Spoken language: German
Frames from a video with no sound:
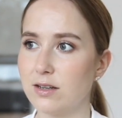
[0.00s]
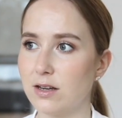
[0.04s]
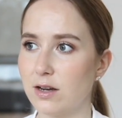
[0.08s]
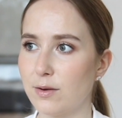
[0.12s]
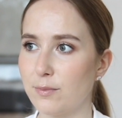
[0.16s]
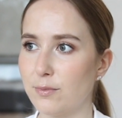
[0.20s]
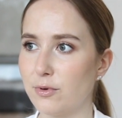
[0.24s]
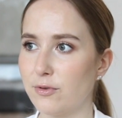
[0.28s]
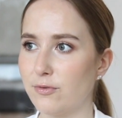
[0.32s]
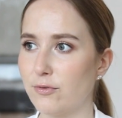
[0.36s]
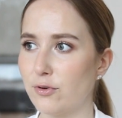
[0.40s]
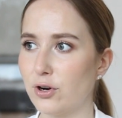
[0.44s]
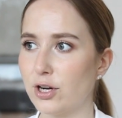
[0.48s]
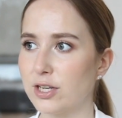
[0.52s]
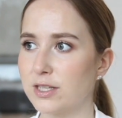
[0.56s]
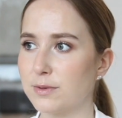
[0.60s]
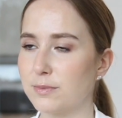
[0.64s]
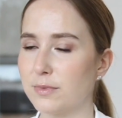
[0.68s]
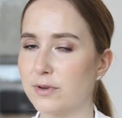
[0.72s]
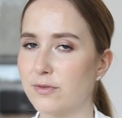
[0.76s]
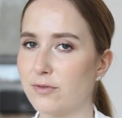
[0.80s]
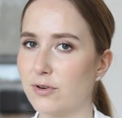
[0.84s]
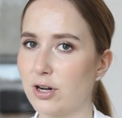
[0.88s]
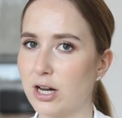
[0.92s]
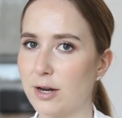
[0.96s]
Ähm, bevor ich
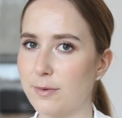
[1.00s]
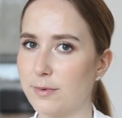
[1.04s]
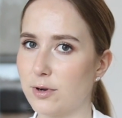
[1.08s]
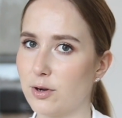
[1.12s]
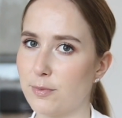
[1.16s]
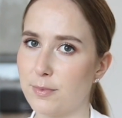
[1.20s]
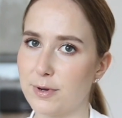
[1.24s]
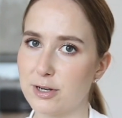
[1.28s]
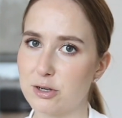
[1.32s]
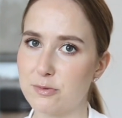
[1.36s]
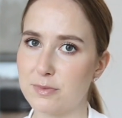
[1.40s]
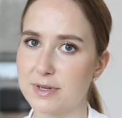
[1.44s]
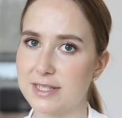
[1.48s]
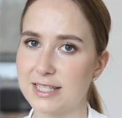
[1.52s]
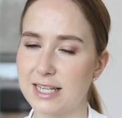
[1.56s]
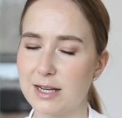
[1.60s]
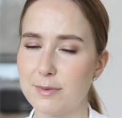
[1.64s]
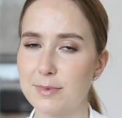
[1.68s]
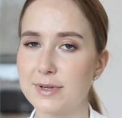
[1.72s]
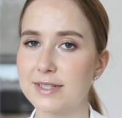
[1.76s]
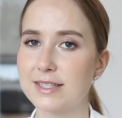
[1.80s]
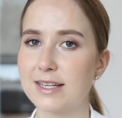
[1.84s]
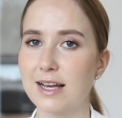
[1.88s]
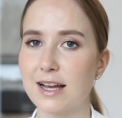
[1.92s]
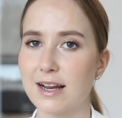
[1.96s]
mir vor allem auch manchmal
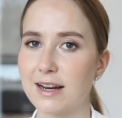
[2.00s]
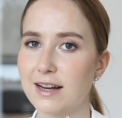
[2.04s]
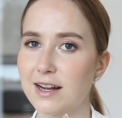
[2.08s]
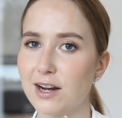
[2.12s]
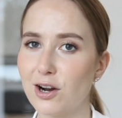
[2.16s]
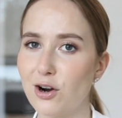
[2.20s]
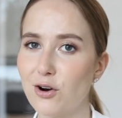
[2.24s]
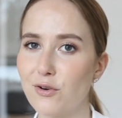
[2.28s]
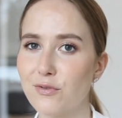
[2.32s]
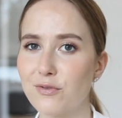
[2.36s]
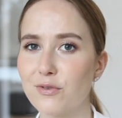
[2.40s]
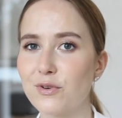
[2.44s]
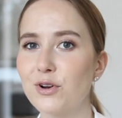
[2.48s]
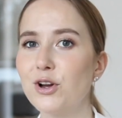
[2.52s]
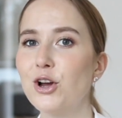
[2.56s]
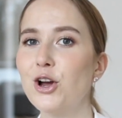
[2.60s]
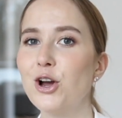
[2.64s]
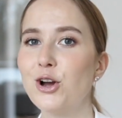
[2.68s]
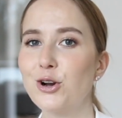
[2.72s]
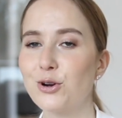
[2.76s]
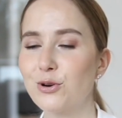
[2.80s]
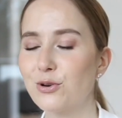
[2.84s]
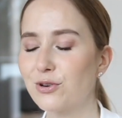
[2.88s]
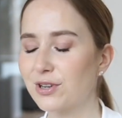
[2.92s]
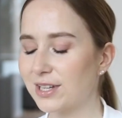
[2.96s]
selber Sachen kaufe,
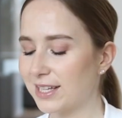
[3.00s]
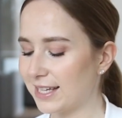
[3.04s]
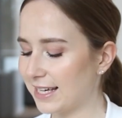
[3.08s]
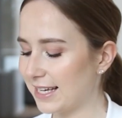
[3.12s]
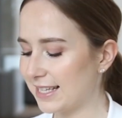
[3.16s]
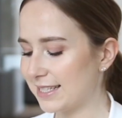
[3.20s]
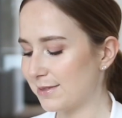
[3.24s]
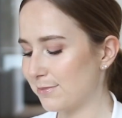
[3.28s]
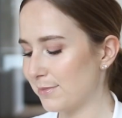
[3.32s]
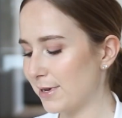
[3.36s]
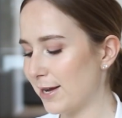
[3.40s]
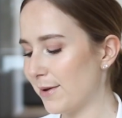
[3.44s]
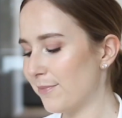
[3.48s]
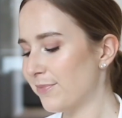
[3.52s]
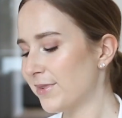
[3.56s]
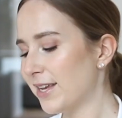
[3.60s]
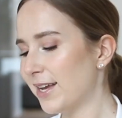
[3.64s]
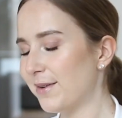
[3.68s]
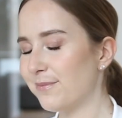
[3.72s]
gucke ich erstmal,